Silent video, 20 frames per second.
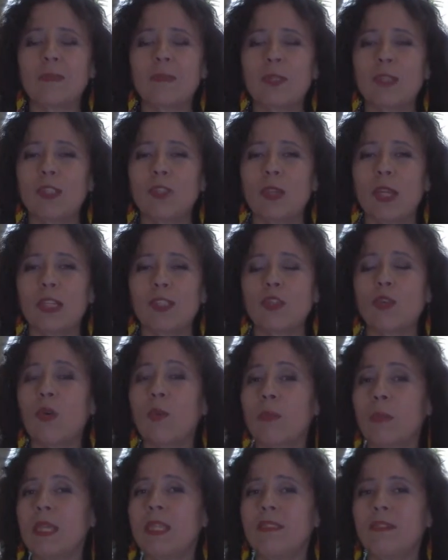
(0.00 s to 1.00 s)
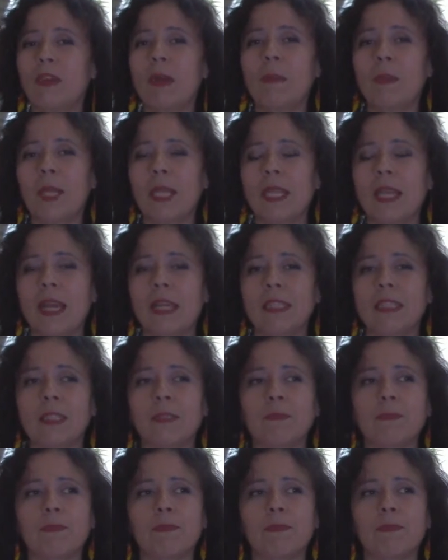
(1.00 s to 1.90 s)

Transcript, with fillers: personas son mis familiares